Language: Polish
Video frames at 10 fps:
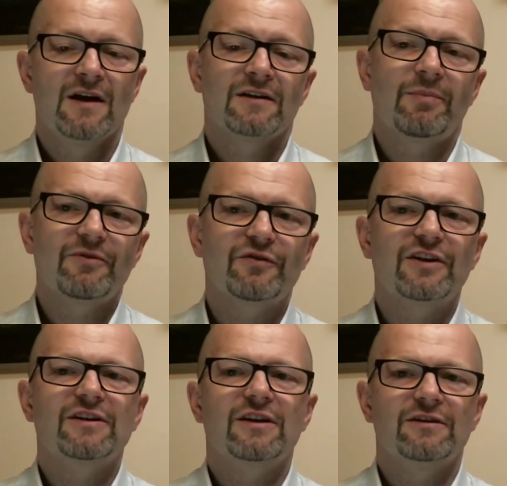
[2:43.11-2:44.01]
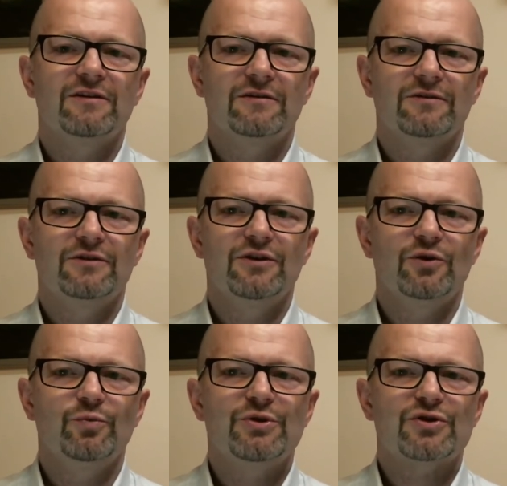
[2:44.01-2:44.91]
Na pewno wtedy, kiedy nie
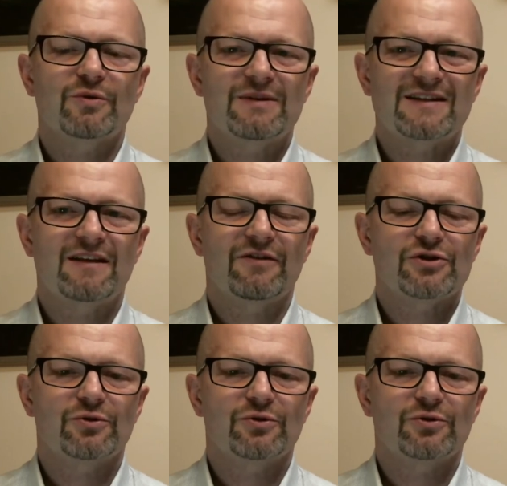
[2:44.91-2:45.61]
lubisz sobie zadawać